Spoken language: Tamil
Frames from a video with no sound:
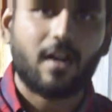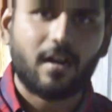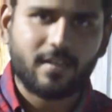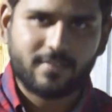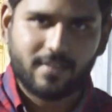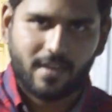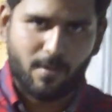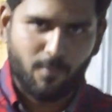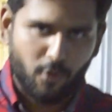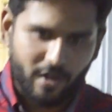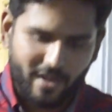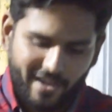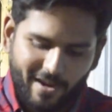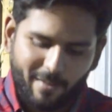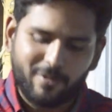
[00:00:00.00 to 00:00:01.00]
நாட்டு சக்கரை
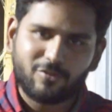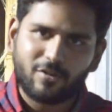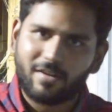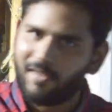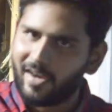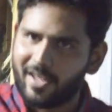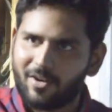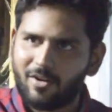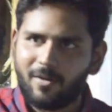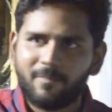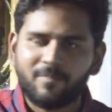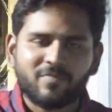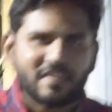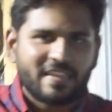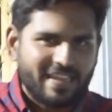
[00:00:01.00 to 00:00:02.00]
போடுங்கண்ணே அப்படி சொல்லி வாங்கியிருக்கோம்
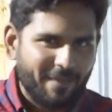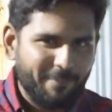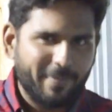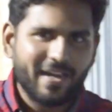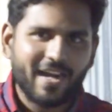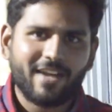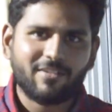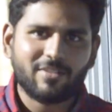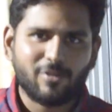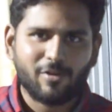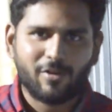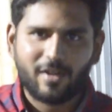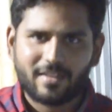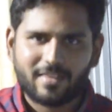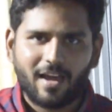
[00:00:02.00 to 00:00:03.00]
என் பின்னாடி வந்துட்டு
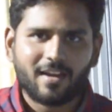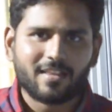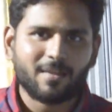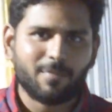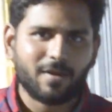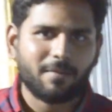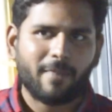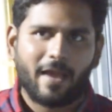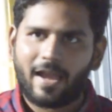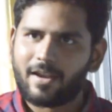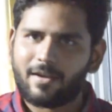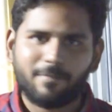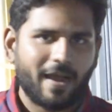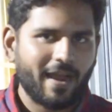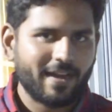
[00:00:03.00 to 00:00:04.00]
ஒரு தாரத்தப்பட்ட பேங்
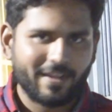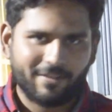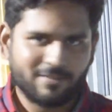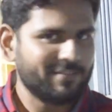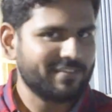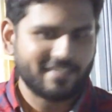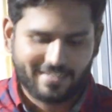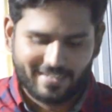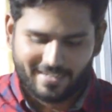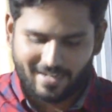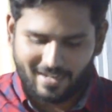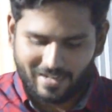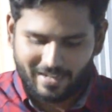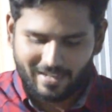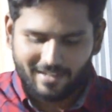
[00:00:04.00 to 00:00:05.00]
பேண்டி வந்து வந்துகிட்டு
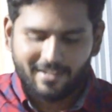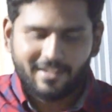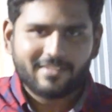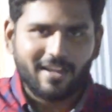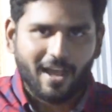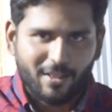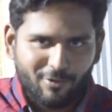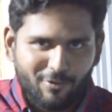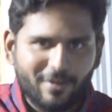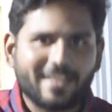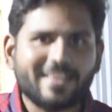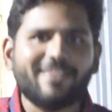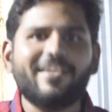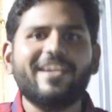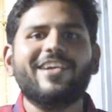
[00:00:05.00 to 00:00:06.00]
இருக்காங்க ஸோ
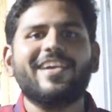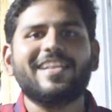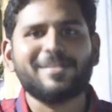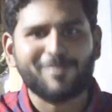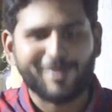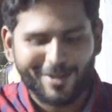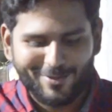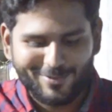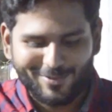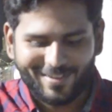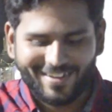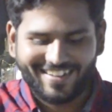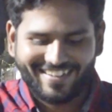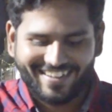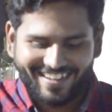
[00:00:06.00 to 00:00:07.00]
அதுக்குள்ளேயும் இந்த வீடியோ எடுத்து முடிக்கணும்னு
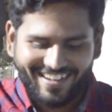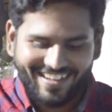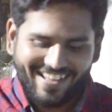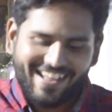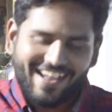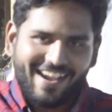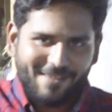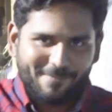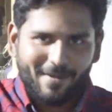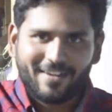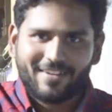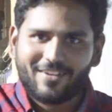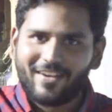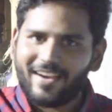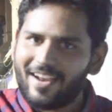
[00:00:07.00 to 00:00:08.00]
சொல்கிறது
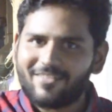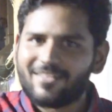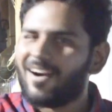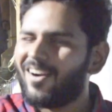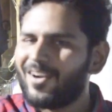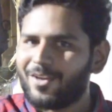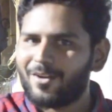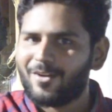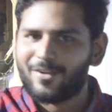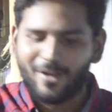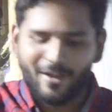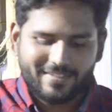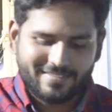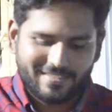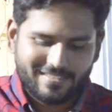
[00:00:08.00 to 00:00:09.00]
பண்ணுறோம் ஏன்னா வந்து ஆடியோ
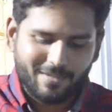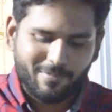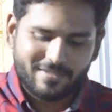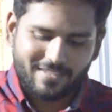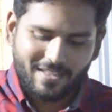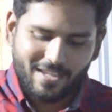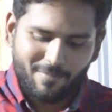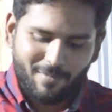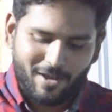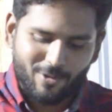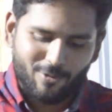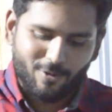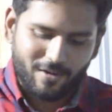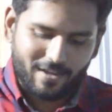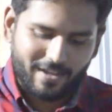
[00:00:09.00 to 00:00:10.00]
நாய்ஸ் டிஸ்டர்பன்ஸ் அதிகமாக
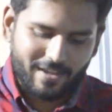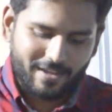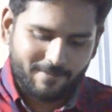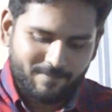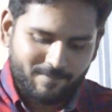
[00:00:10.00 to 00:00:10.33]
இருக்கும் உங்களுக்கு